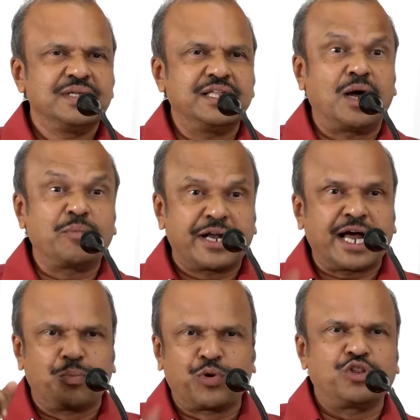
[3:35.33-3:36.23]
இதை நாம்
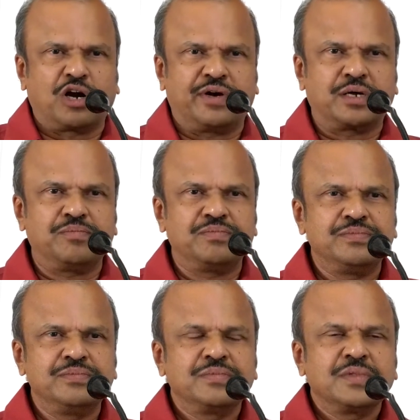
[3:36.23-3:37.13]
நன்றாக புரிந்து கொள்ள வேண்டும்
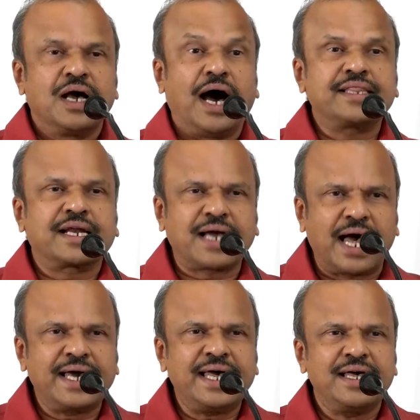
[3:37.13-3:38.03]
அதற்காக